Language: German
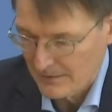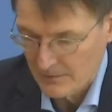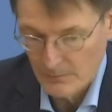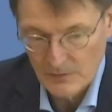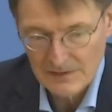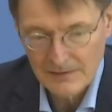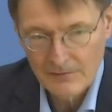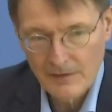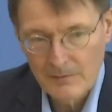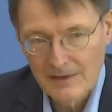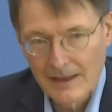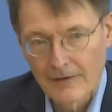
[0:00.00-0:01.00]
also müssen wir
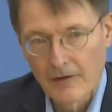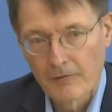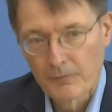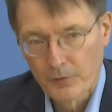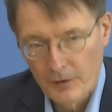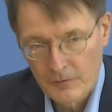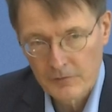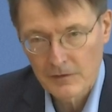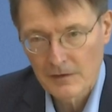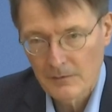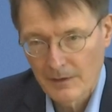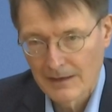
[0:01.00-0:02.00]
mit einer
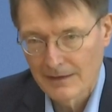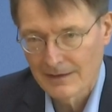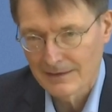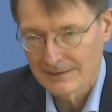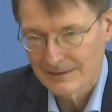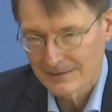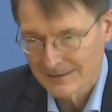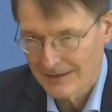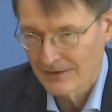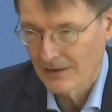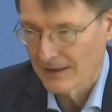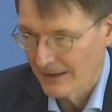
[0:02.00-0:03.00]
fünften Welle jetzt
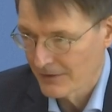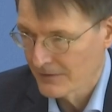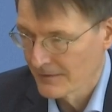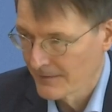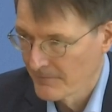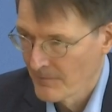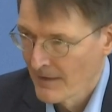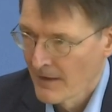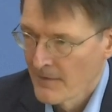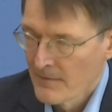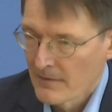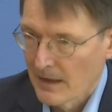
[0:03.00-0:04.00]
sicher rechnen.
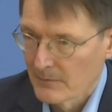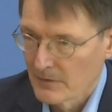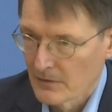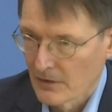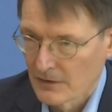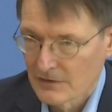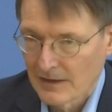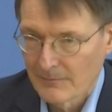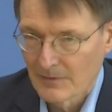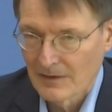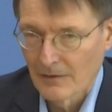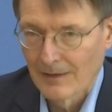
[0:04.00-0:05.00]
Wir haben in Deutschland
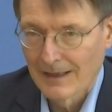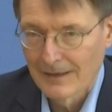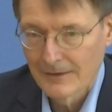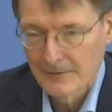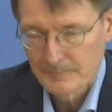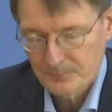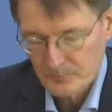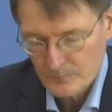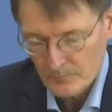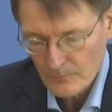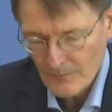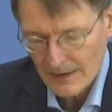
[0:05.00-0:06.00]
mittlerweile
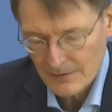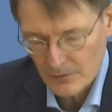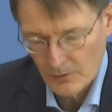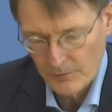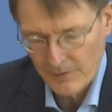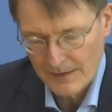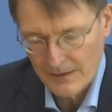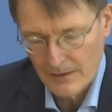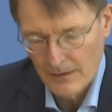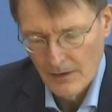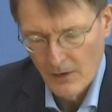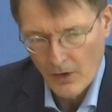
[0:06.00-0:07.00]
so viele
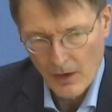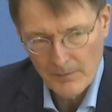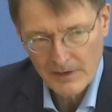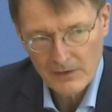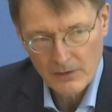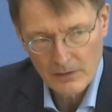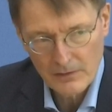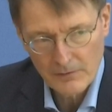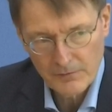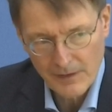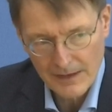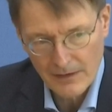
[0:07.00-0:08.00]

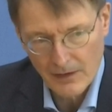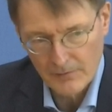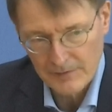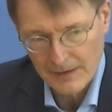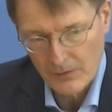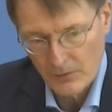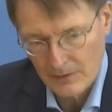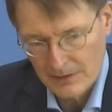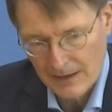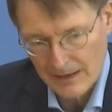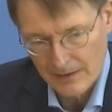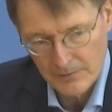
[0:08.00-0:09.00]
Omikron-Fälle auf der
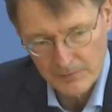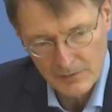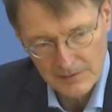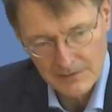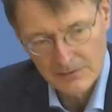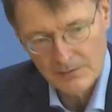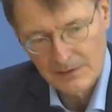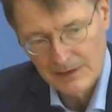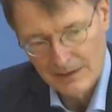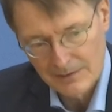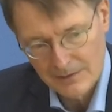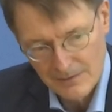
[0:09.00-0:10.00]
Grundlage von
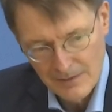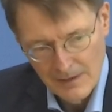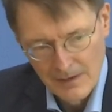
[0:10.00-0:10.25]
sogenannten